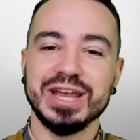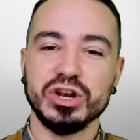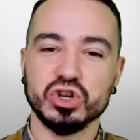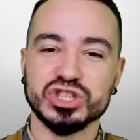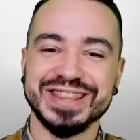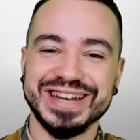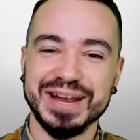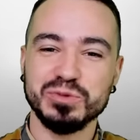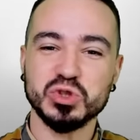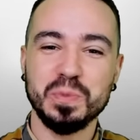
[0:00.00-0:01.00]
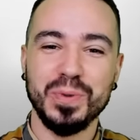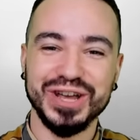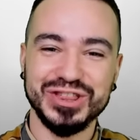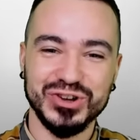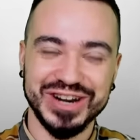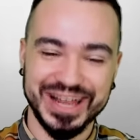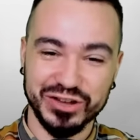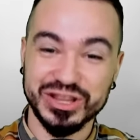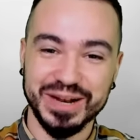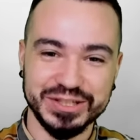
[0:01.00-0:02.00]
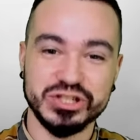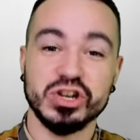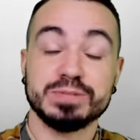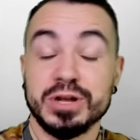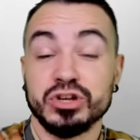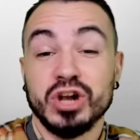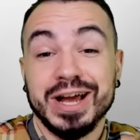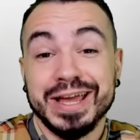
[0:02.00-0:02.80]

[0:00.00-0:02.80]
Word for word: nos centraremos un poquito en Radio Televisión Española